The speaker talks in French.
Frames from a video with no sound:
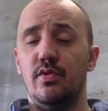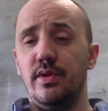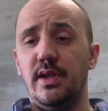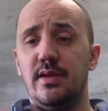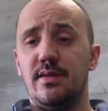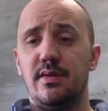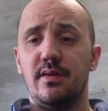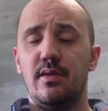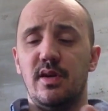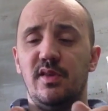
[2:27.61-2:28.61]
hit,
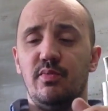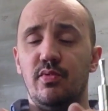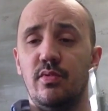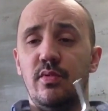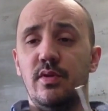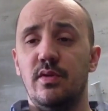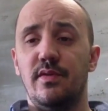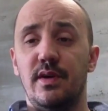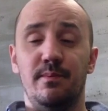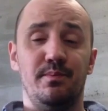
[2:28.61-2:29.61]
correspond, euh,
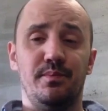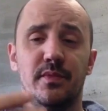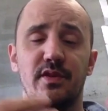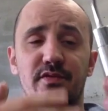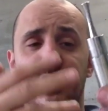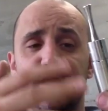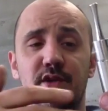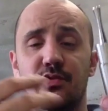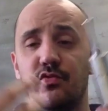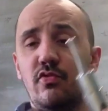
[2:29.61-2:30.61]
enfin, varie
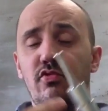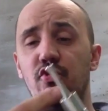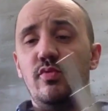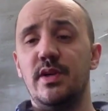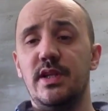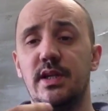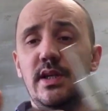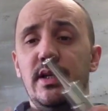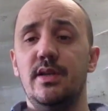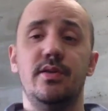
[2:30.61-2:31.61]
en fonction du matériel,